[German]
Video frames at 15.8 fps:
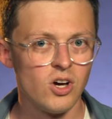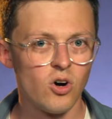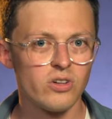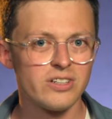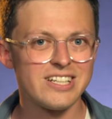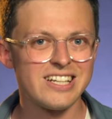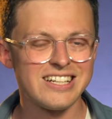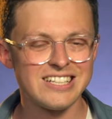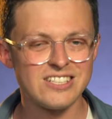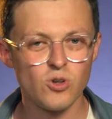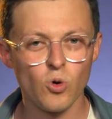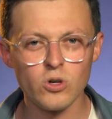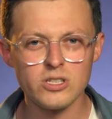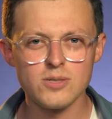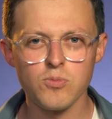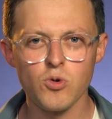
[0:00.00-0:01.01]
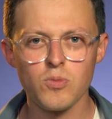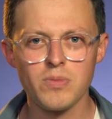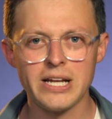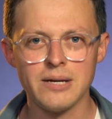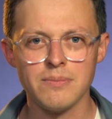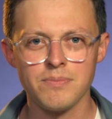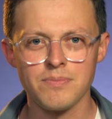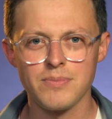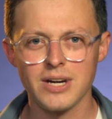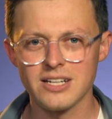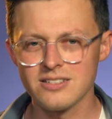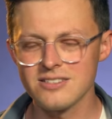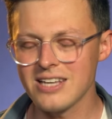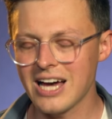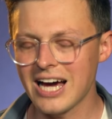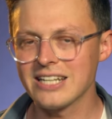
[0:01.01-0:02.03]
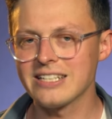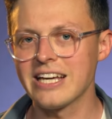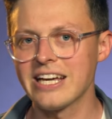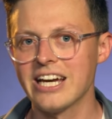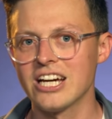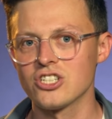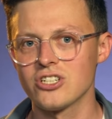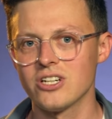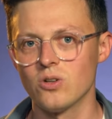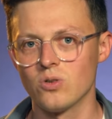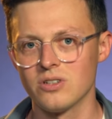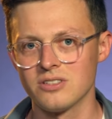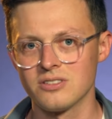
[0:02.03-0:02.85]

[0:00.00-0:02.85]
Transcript: Und das große Problem bei dieser Art der Herstellung